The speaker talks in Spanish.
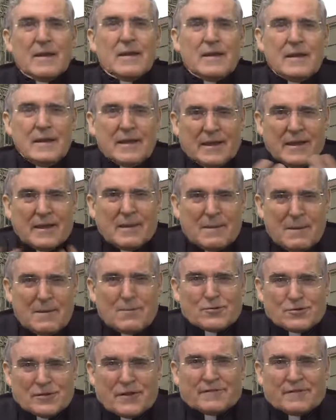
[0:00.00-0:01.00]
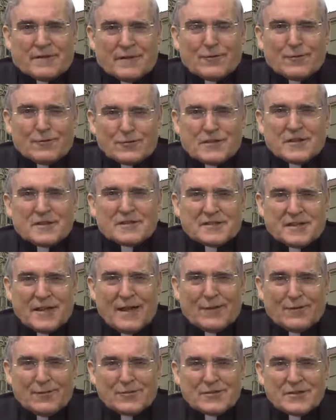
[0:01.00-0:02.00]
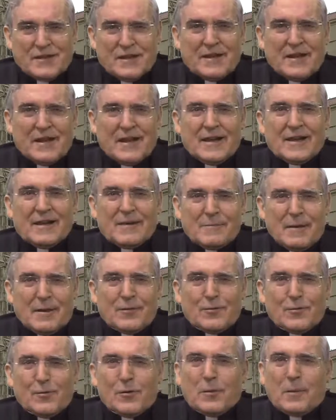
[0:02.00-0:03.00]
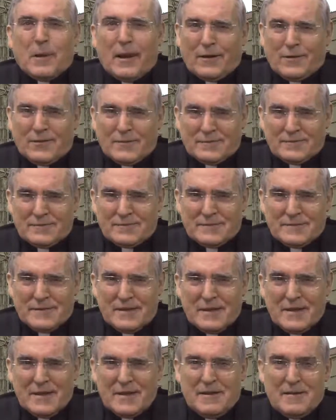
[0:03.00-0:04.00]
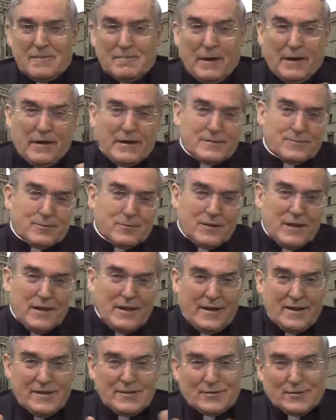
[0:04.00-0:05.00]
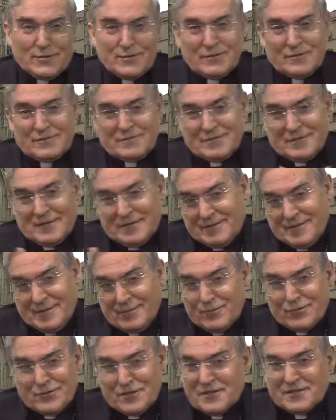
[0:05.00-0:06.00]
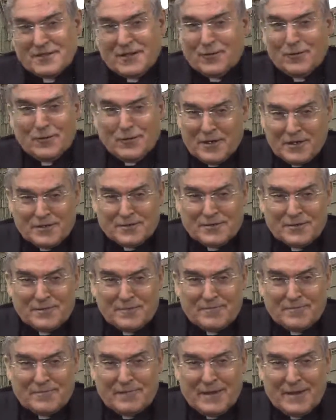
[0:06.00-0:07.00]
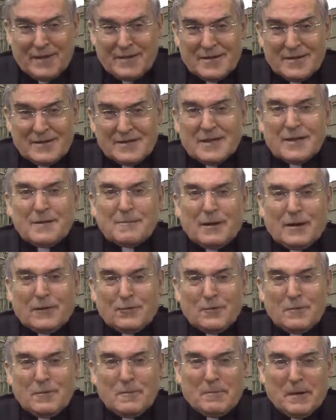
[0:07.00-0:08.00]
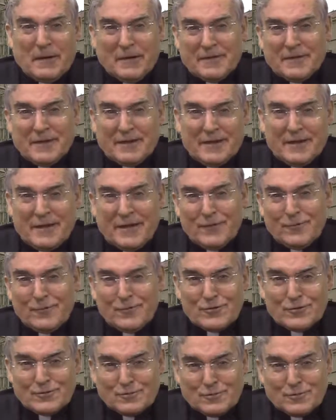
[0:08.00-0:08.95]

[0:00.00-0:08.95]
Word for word: ¿Y qué debemos hacer los cristianos en el medio urbano? Para responder a esto, hacemos este Congreso. Sin embargo, me parece que hay unos